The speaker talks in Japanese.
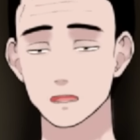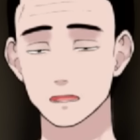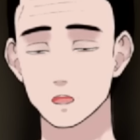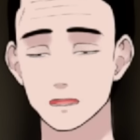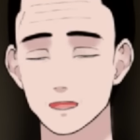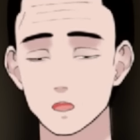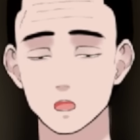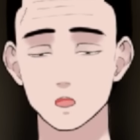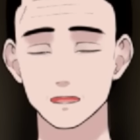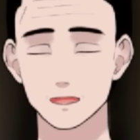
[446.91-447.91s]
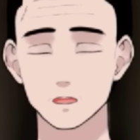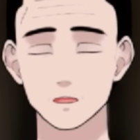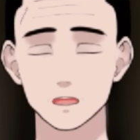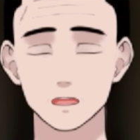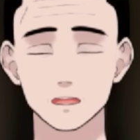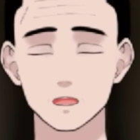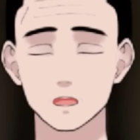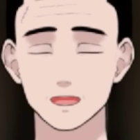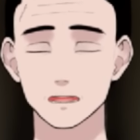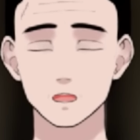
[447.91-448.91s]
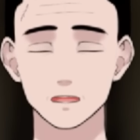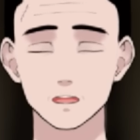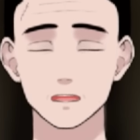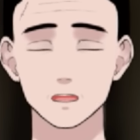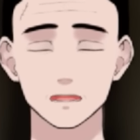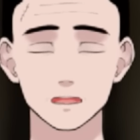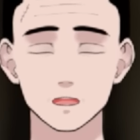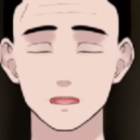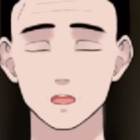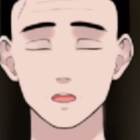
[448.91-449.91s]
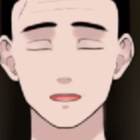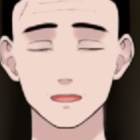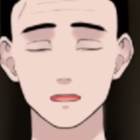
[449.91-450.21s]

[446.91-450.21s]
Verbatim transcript: だからもう、被しきって、私が喋っていって、